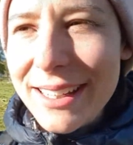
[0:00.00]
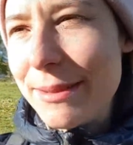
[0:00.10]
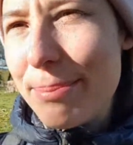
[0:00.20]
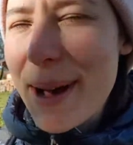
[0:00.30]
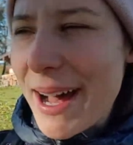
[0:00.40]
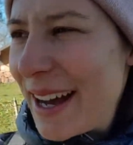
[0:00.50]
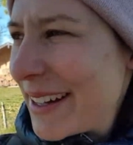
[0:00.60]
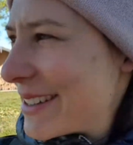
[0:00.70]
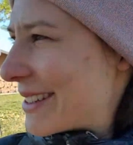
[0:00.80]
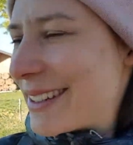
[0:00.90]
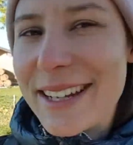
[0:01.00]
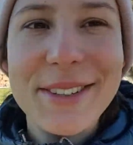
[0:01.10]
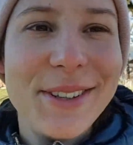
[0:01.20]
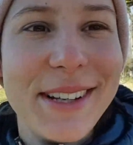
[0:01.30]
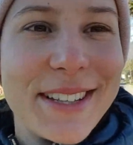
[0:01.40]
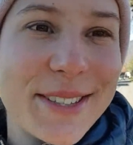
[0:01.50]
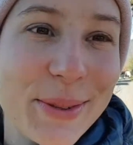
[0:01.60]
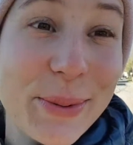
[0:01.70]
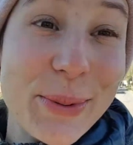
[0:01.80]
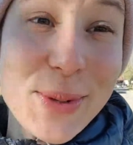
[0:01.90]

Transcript: die Parks sind natürlich so